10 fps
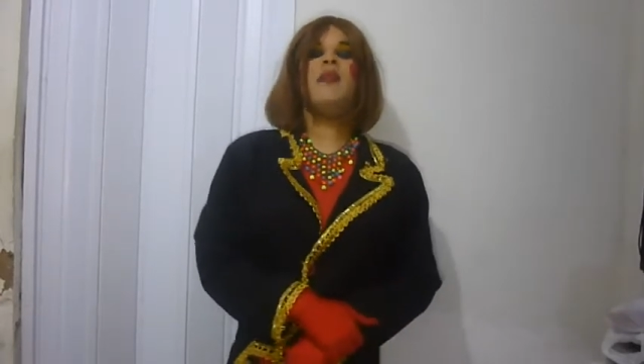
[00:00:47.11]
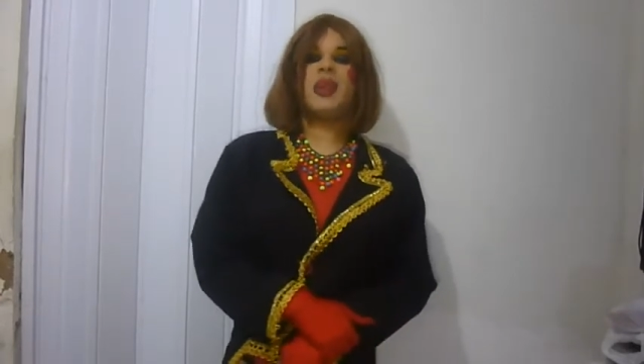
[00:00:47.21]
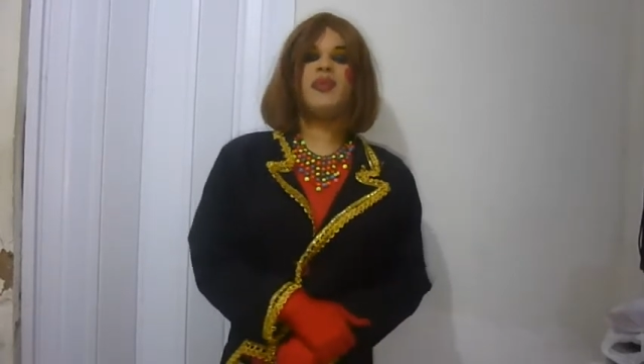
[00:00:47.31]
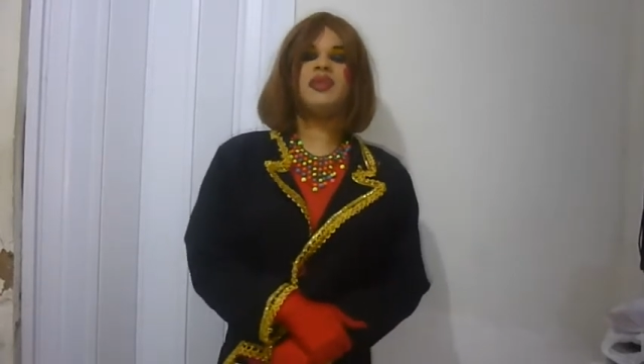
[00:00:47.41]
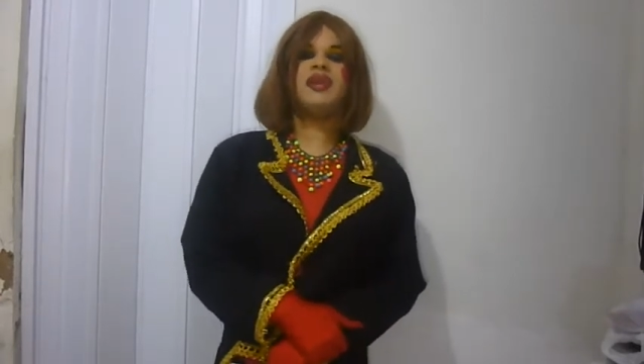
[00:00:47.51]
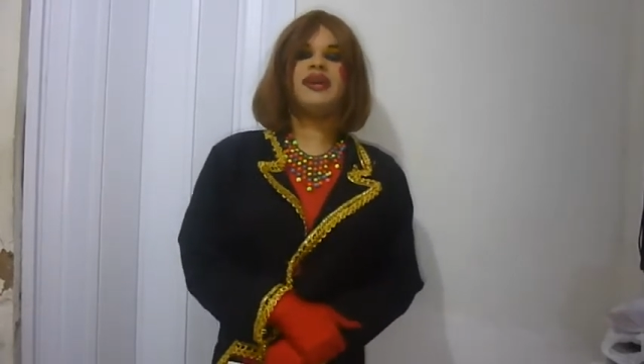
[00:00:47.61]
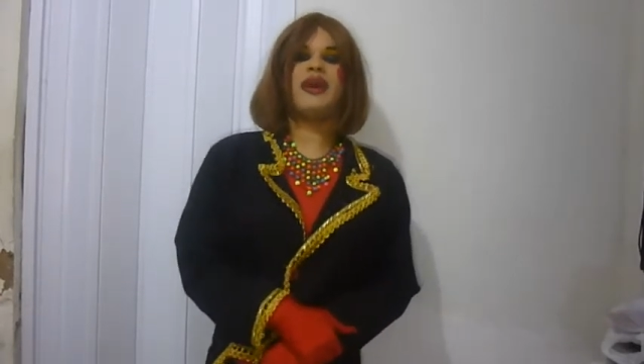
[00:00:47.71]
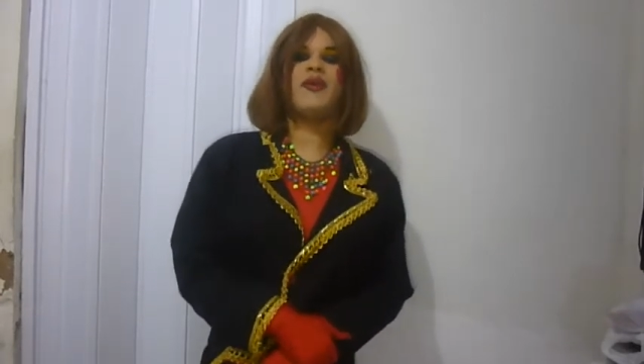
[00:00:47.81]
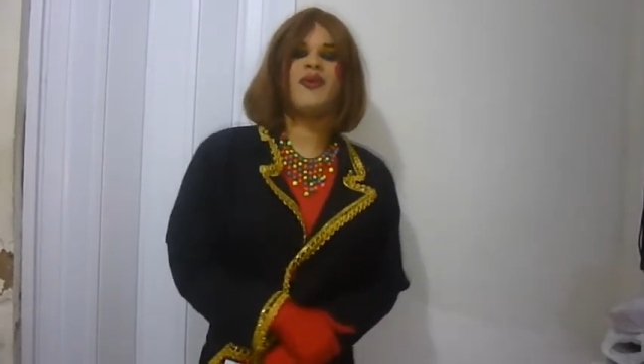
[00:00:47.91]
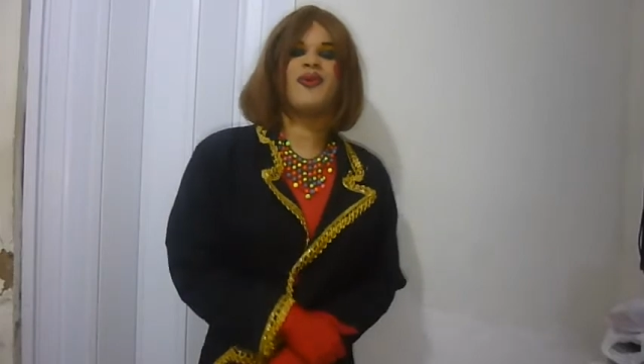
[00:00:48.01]
para poder
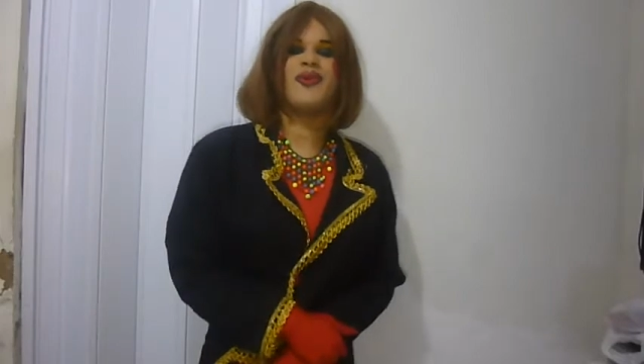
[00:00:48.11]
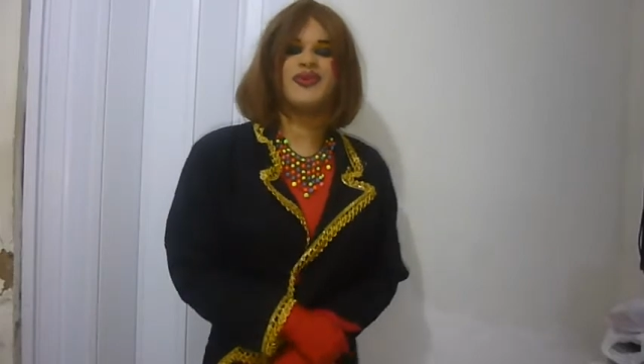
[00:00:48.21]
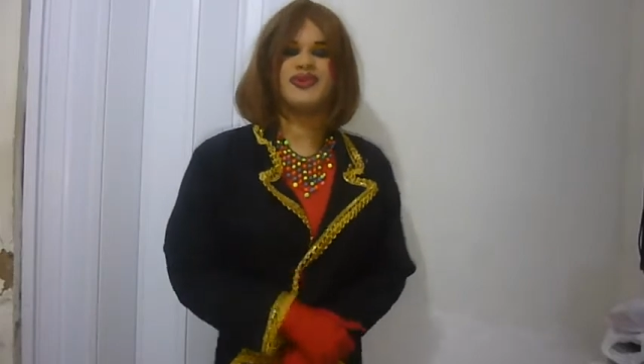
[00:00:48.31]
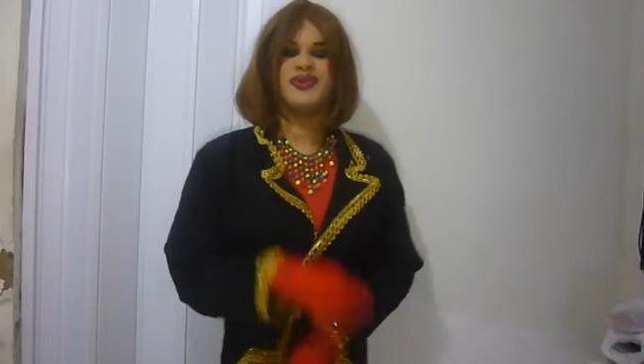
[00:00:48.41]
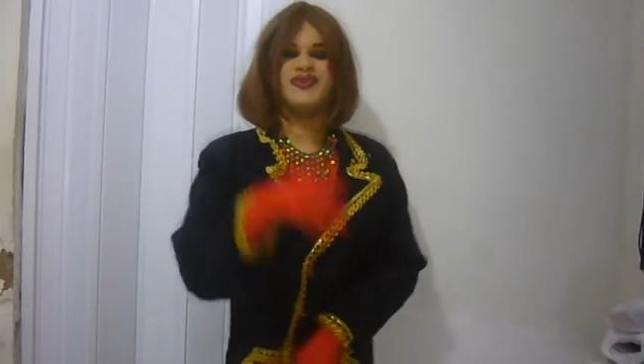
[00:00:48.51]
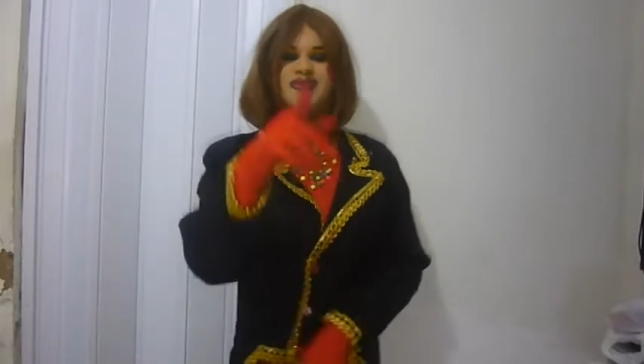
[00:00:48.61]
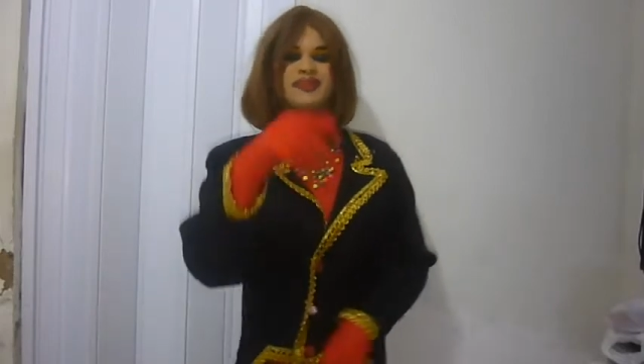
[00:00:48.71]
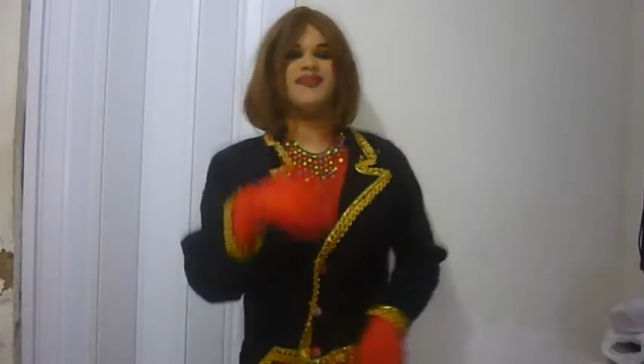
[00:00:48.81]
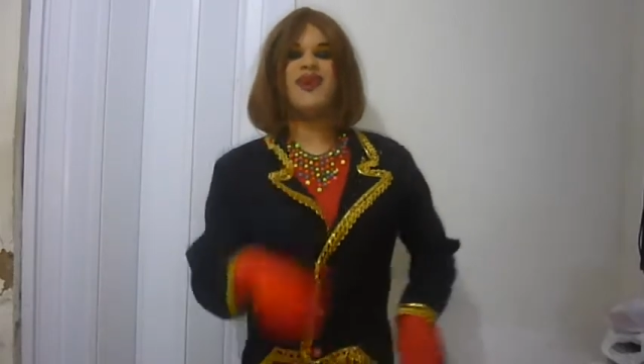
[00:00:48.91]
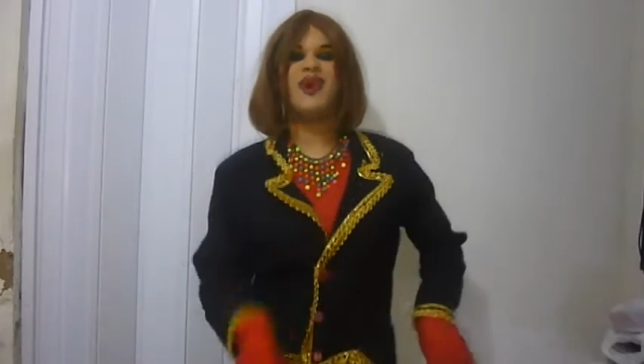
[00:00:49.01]
ganhar o concurso.
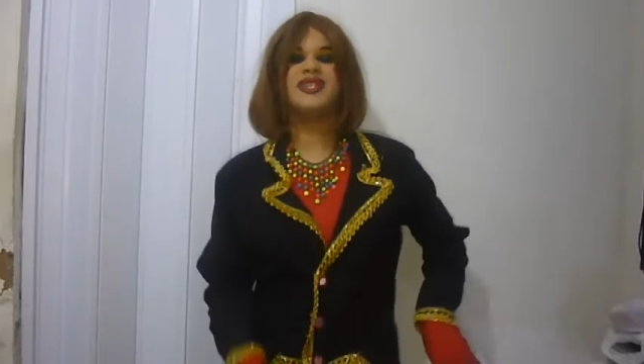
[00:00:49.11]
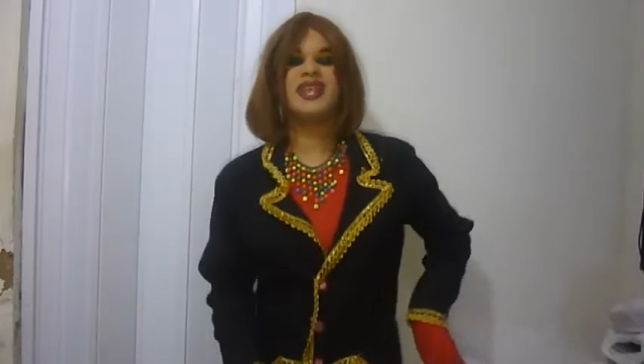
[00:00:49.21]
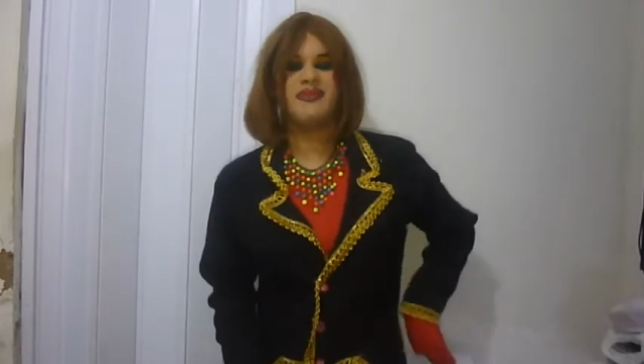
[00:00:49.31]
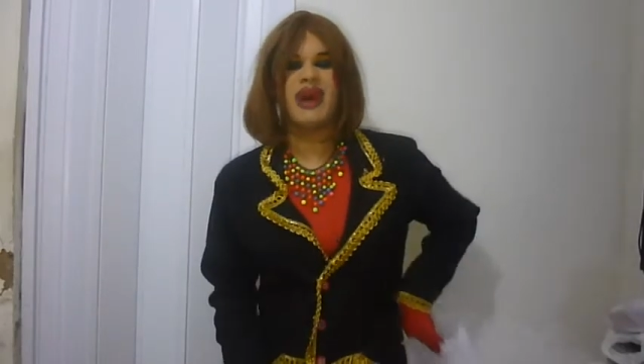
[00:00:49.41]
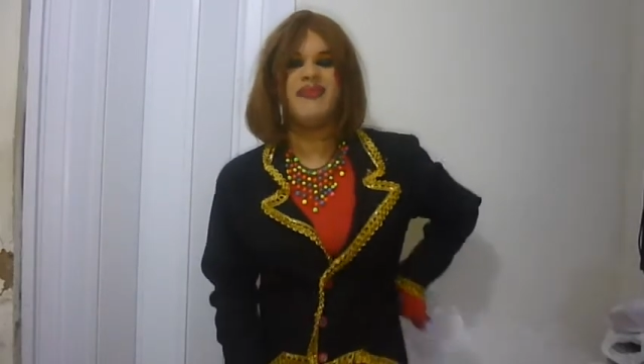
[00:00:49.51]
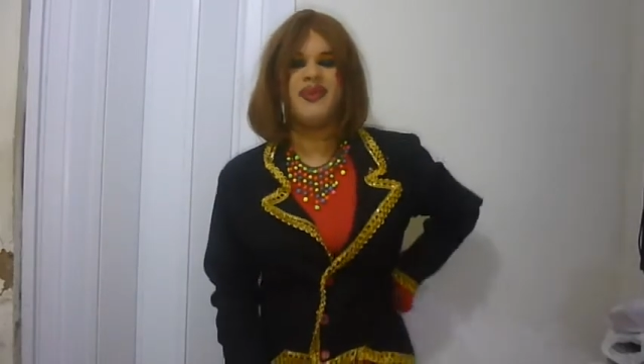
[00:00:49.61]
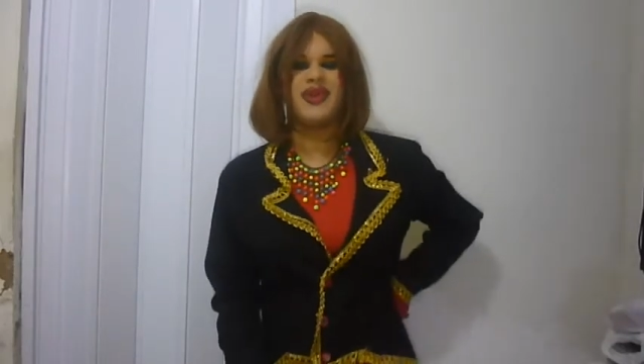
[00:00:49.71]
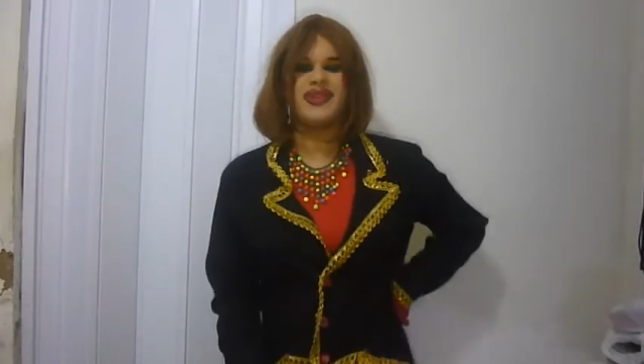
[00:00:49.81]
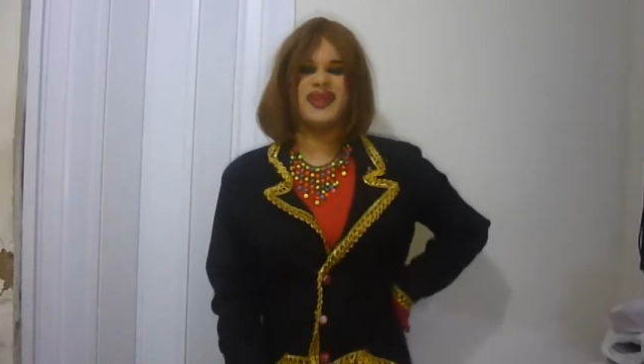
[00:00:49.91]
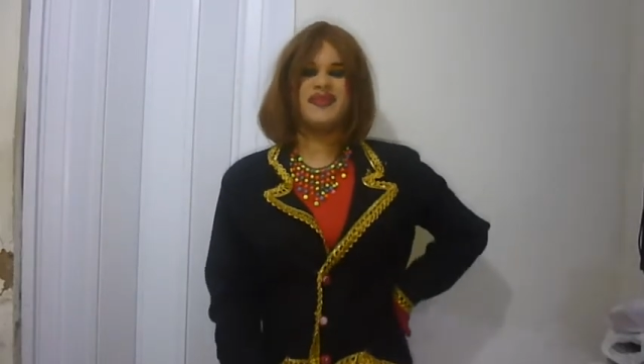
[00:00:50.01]
Mostra a
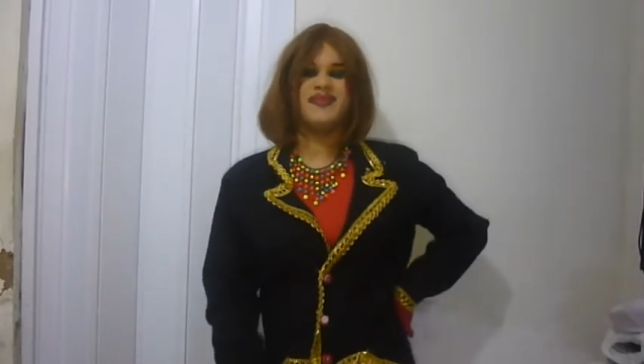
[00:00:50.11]
marmota.